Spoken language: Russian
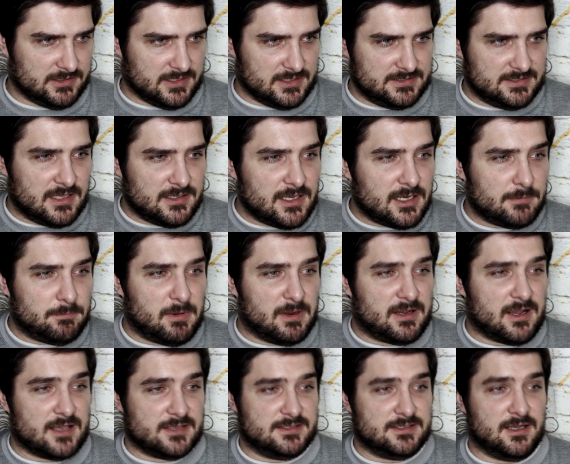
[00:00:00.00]
Краснодар
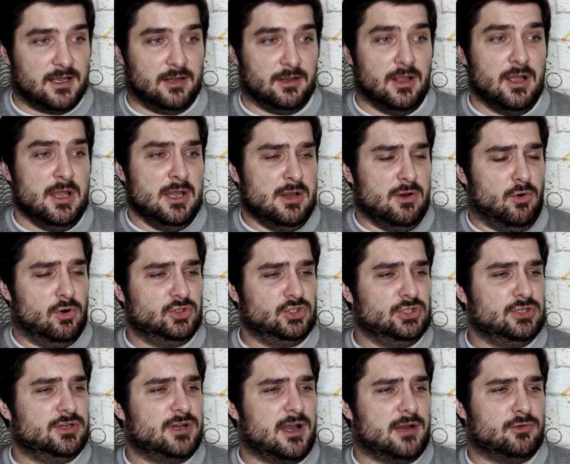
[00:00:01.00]
показал
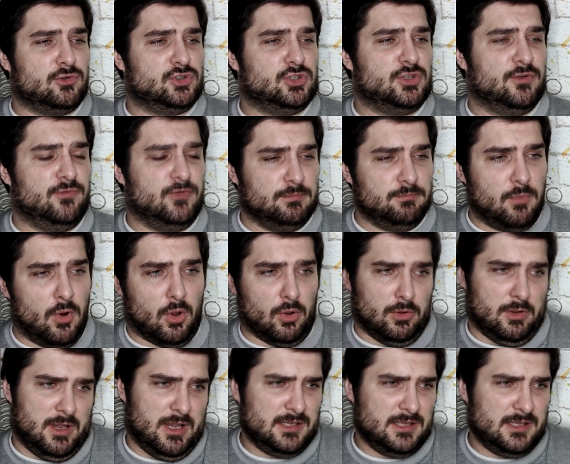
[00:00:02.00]
очень хороший футбол.